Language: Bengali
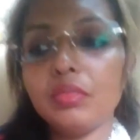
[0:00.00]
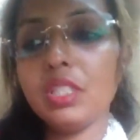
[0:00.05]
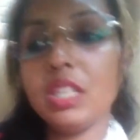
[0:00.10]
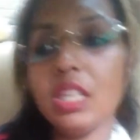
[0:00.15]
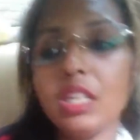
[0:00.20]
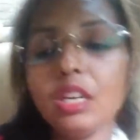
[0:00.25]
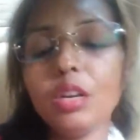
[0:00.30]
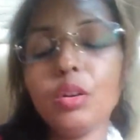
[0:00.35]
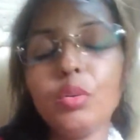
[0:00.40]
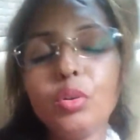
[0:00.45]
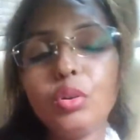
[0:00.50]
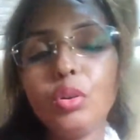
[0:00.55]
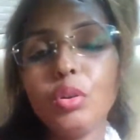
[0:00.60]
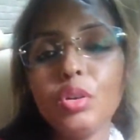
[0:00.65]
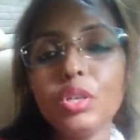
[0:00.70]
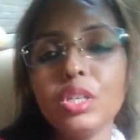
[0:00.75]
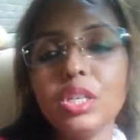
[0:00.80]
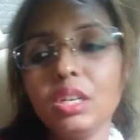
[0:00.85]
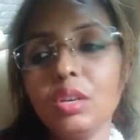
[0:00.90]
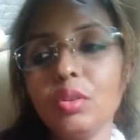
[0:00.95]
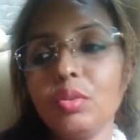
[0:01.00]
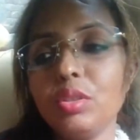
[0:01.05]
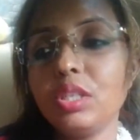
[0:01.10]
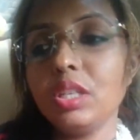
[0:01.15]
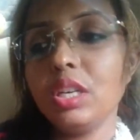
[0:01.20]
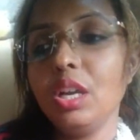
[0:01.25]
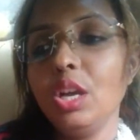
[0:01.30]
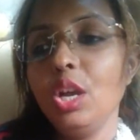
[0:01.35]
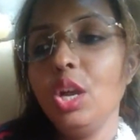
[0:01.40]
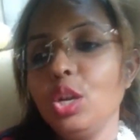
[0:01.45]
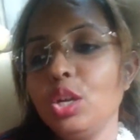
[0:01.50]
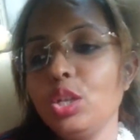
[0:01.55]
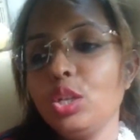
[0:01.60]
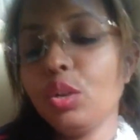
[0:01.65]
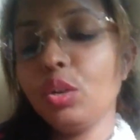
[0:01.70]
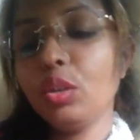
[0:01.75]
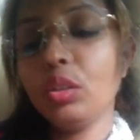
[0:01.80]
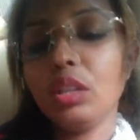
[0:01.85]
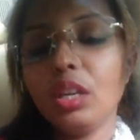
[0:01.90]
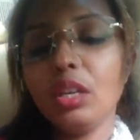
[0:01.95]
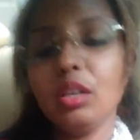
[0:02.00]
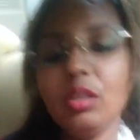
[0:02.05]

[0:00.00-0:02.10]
যেটা ঘটলো সেটা হচ্ছে সন্তান